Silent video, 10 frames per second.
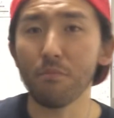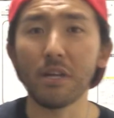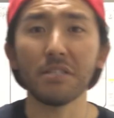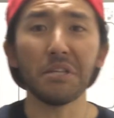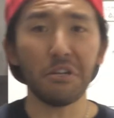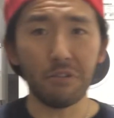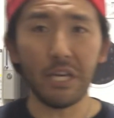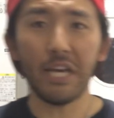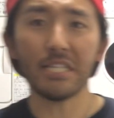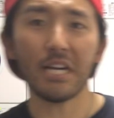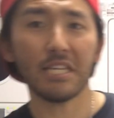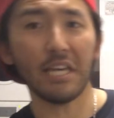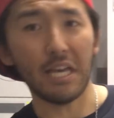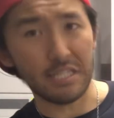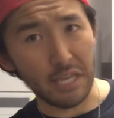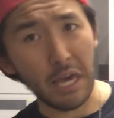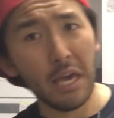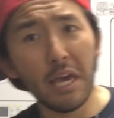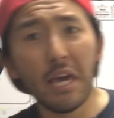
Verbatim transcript: をぶらさないように、え借金返済、